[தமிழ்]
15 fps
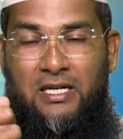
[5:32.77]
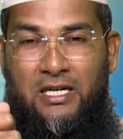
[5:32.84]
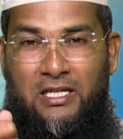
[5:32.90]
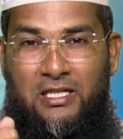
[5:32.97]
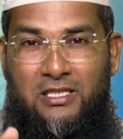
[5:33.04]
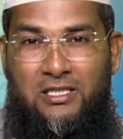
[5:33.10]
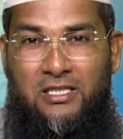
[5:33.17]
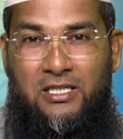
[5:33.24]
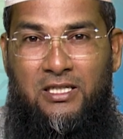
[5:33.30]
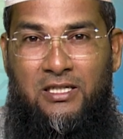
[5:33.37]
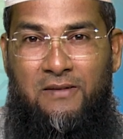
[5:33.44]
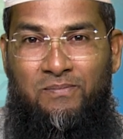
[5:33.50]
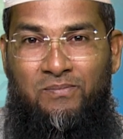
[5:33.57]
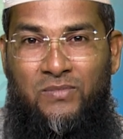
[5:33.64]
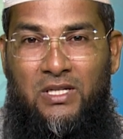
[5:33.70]
எடுத்து
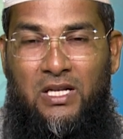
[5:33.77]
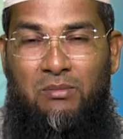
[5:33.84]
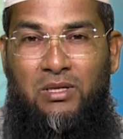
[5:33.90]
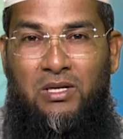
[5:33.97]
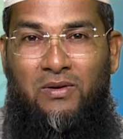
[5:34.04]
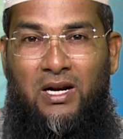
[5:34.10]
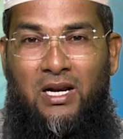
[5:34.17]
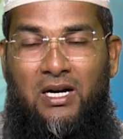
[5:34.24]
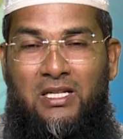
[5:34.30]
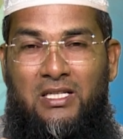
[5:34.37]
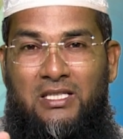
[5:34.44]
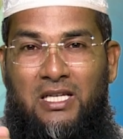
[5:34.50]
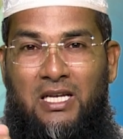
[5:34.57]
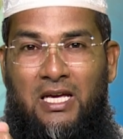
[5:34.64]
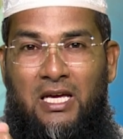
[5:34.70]
நபி
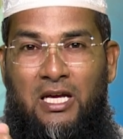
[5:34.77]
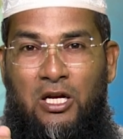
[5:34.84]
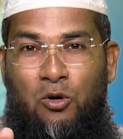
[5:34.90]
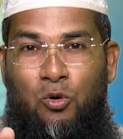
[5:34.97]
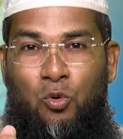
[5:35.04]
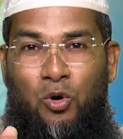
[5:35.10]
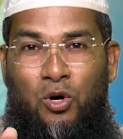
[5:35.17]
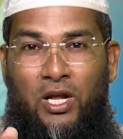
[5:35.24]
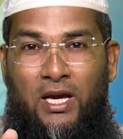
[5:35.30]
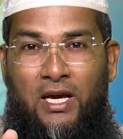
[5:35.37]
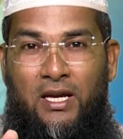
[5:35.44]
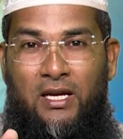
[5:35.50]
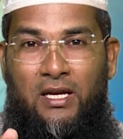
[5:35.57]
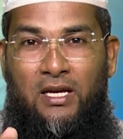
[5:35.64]
அவர்களிடத்திலே உன்னை